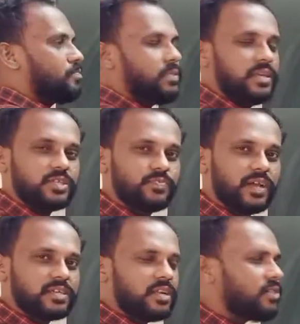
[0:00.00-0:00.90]
பி இஸ்
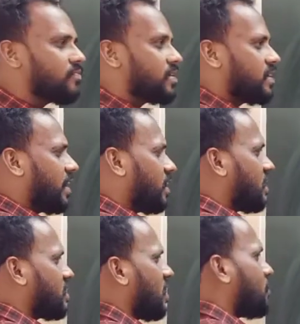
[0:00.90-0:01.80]
ஃபேக்டர் ஆஃப் ஏ
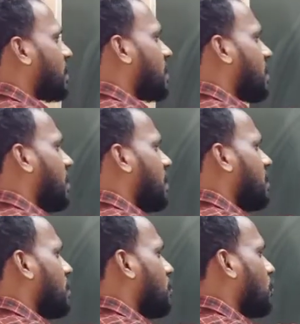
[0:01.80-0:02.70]
நாட் அப்புறம் என்ன
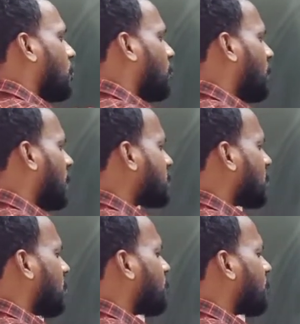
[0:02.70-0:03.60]

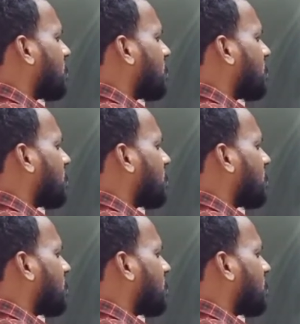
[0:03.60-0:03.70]
ஃபேக்டர் ஆஃப்